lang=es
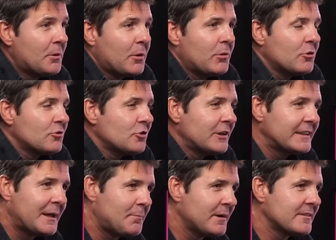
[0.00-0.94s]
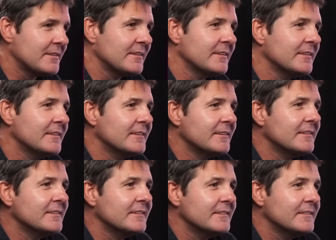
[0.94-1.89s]
Pero bueno, son etapas y,
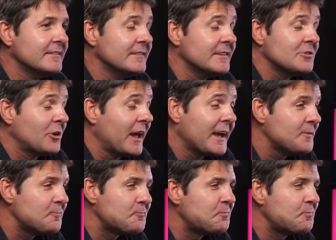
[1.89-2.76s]
y es lo que hay.